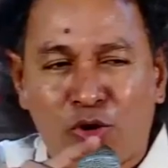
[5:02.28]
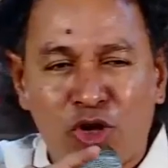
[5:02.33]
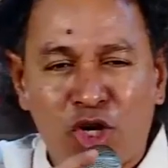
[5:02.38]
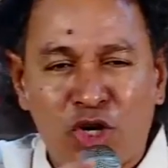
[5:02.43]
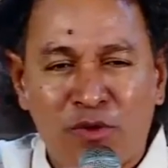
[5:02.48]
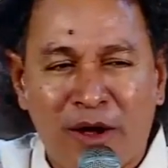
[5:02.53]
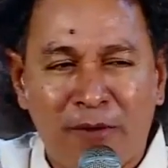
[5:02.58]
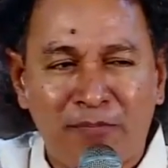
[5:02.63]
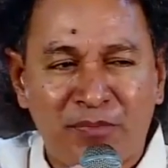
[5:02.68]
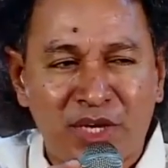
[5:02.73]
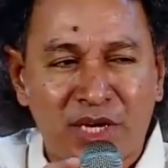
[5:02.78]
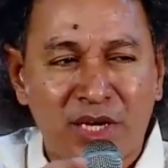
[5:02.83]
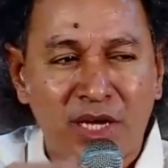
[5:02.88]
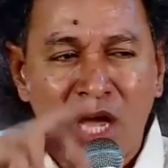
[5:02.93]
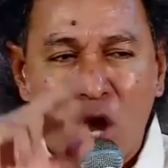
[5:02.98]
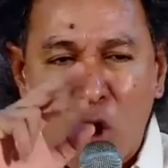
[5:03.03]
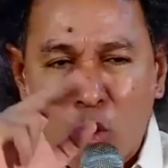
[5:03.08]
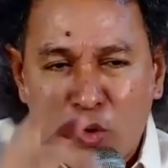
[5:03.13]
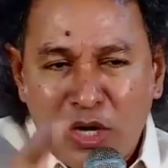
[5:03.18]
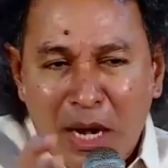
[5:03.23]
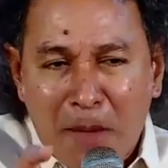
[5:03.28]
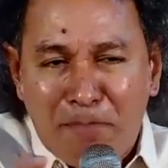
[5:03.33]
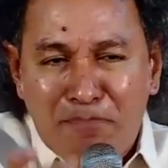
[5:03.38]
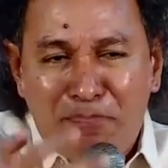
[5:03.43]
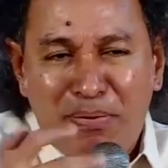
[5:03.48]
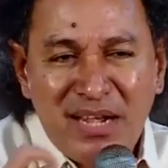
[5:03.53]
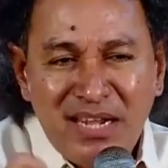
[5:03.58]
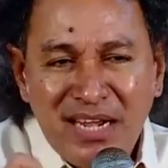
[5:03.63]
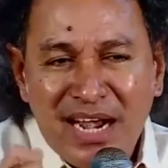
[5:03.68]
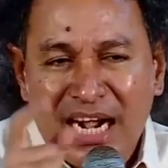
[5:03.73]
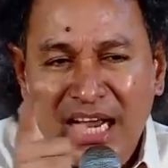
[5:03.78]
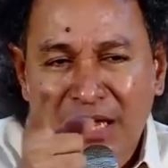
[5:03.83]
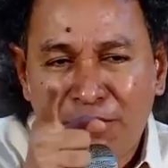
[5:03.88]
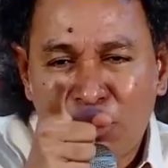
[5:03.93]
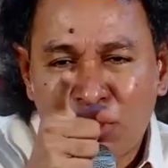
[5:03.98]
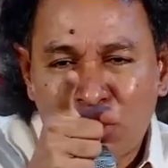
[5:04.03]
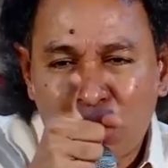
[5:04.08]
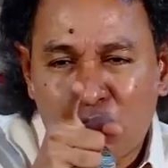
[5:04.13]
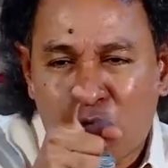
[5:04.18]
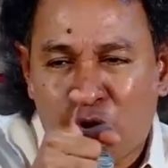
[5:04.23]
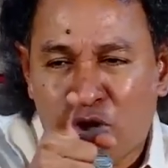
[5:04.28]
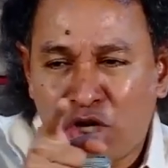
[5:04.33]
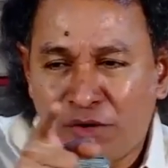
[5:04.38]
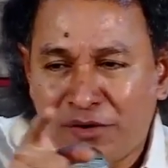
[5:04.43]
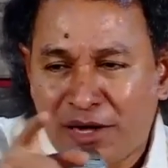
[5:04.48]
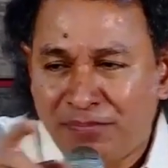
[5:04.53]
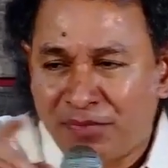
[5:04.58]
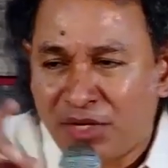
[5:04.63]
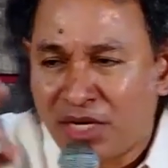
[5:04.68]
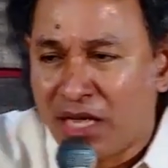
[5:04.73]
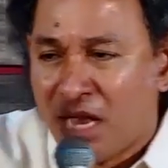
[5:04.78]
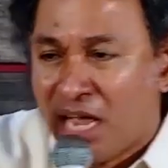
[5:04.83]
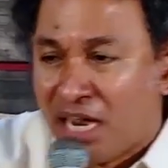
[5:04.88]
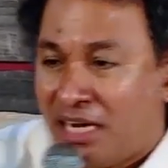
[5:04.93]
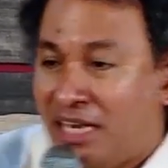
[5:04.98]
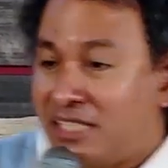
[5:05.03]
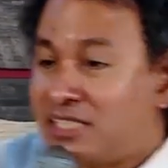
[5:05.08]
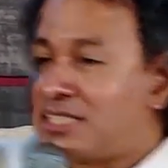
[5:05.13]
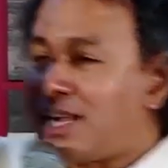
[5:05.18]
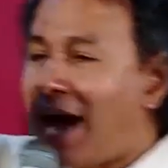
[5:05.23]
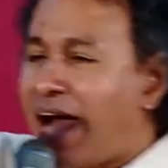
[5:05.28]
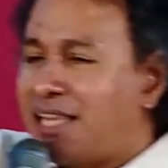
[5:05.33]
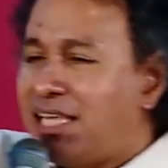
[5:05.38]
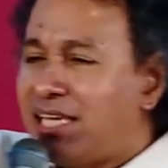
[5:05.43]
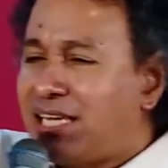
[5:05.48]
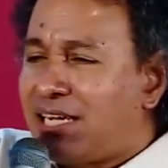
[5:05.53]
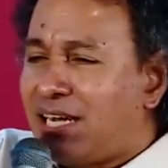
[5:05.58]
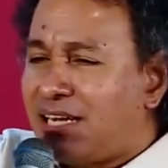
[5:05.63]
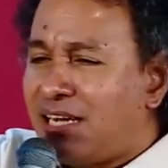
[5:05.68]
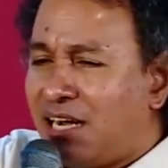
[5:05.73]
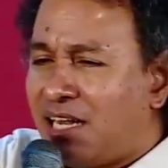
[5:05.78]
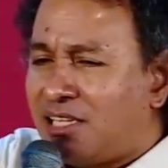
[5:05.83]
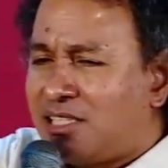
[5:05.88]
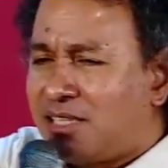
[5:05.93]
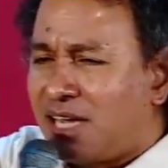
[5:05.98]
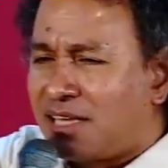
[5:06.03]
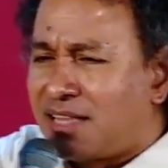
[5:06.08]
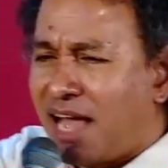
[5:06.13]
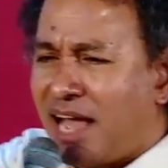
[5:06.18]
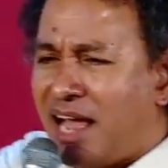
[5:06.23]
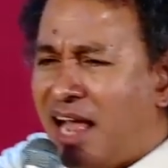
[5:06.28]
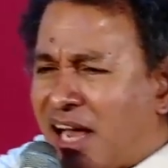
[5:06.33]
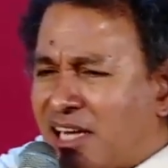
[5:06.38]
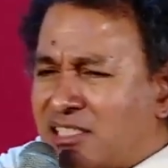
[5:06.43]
கொண்டு வந்து உன்னை பின்னடைவுக்கு கொண்டு வந்து நீ சாதிக்க நினைச்சதை